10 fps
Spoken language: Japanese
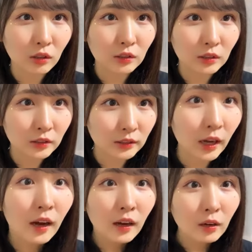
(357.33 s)
たし
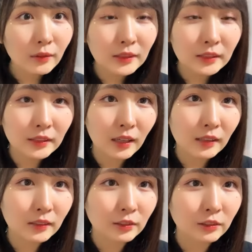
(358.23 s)
あ思い出した
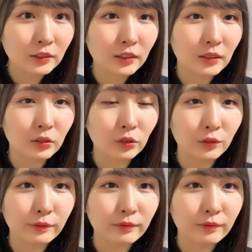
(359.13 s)
話そうとしてたこと